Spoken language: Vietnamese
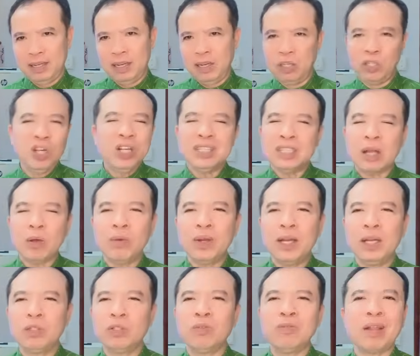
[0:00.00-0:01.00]
thì trước sau
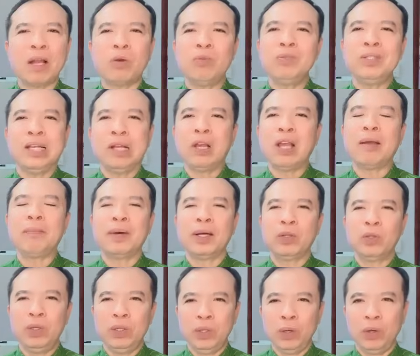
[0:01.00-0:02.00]
thì chúng ta cũng xì ke
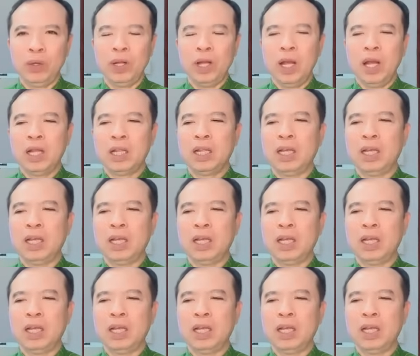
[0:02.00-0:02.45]
ma túy thôi